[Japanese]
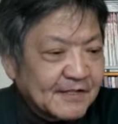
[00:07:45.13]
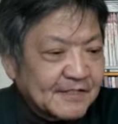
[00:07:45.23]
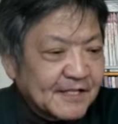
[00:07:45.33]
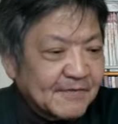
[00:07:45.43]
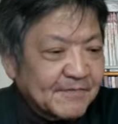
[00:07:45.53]

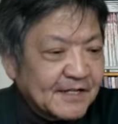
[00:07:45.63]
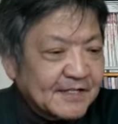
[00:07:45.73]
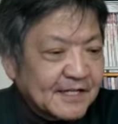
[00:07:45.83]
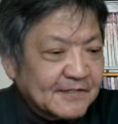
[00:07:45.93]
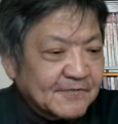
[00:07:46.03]
2年前
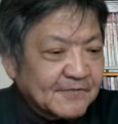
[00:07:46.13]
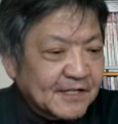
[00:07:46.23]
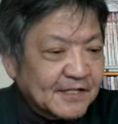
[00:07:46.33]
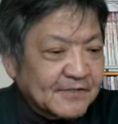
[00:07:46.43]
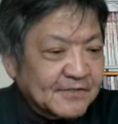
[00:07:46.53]
に韓国を
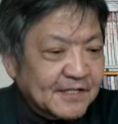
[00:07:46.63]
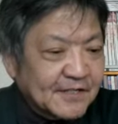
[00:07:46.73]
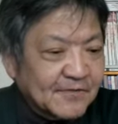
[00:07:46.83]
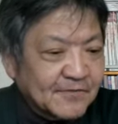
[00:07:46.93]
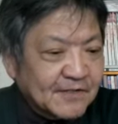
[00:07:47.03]
脱出して
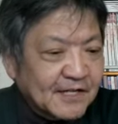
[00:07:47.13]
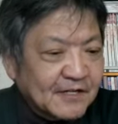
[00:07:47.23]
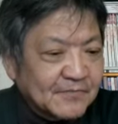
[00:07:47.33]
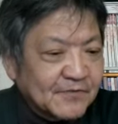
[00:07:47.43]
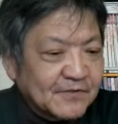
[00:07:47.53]
日本の大
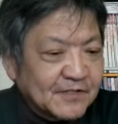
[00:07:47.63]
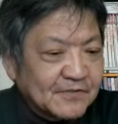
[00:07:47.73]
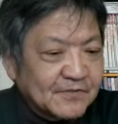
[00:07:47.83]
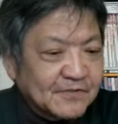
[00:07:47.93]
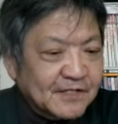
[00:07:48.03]
学病院に
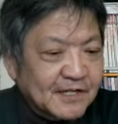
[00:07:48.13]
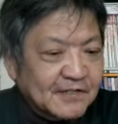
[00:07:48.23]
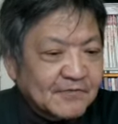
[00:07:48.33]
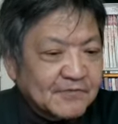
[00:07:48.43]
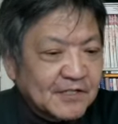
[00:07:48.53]
就職した
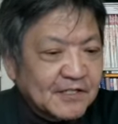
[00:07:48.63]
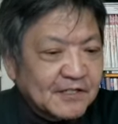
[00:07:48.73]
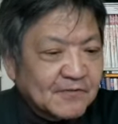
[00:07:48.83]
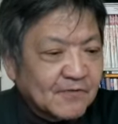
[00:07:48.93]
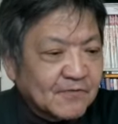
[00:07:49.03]
韓国人医
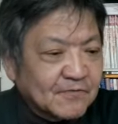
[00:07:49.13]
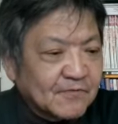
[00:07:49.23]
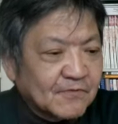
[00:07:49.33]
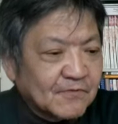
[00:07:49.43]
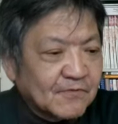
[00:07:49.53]
師の
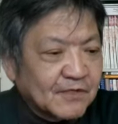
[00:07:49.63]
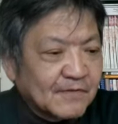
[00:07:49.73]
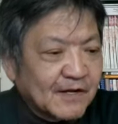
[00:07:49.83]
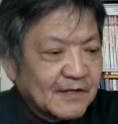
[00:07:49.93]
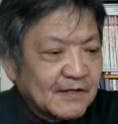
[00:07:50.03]
ところに
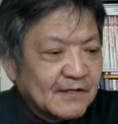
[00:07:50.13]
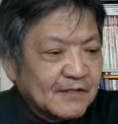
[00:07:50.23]
は、